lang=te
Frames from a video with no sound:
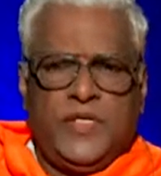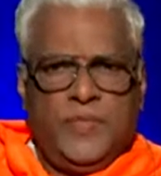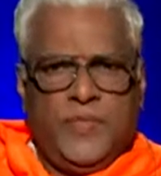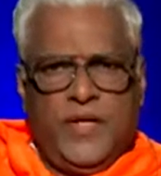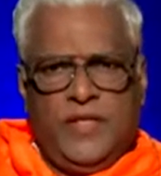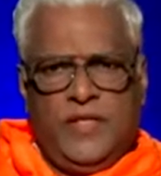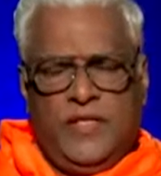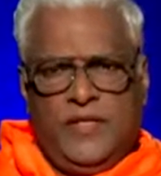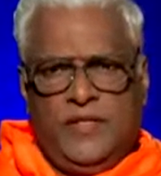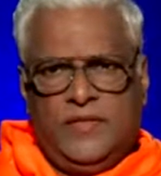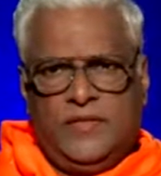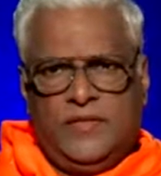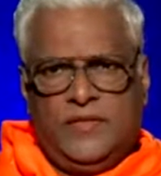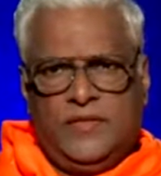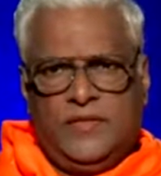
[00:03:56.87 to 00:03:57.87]
పట్టుబడింది
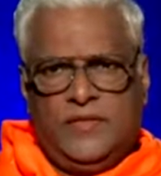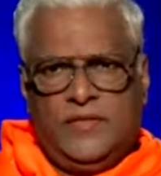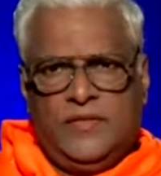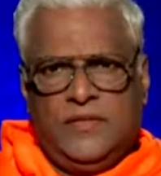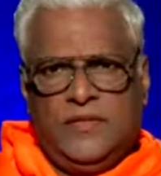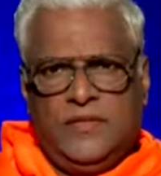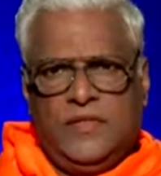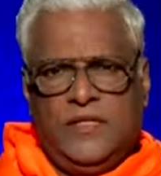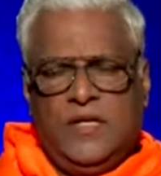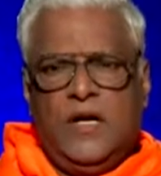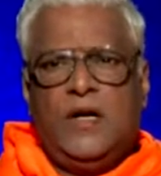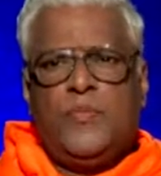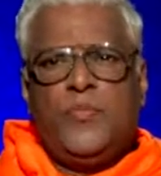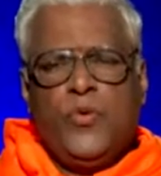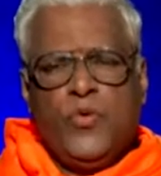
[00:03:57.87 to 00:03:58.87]

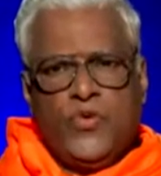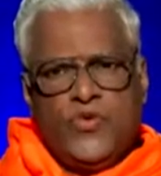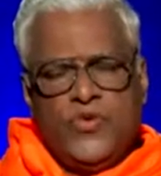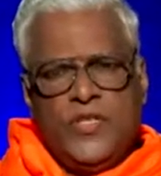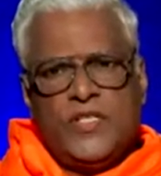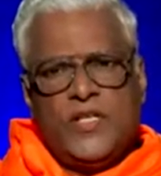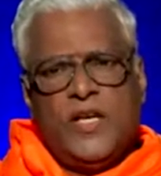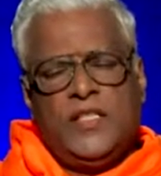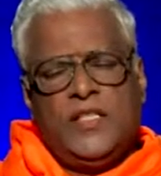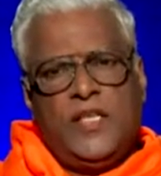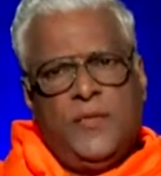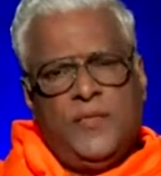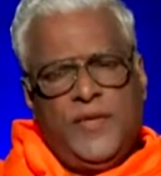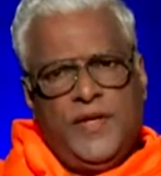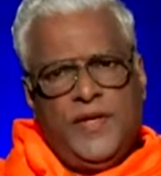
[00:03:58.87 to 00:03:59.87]
ఆ పురుషుని
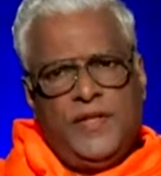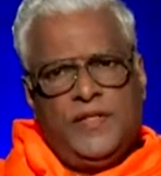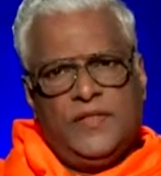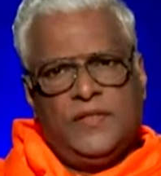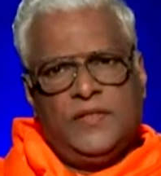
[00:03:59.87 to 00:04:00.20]
సంగతి ఏమిటి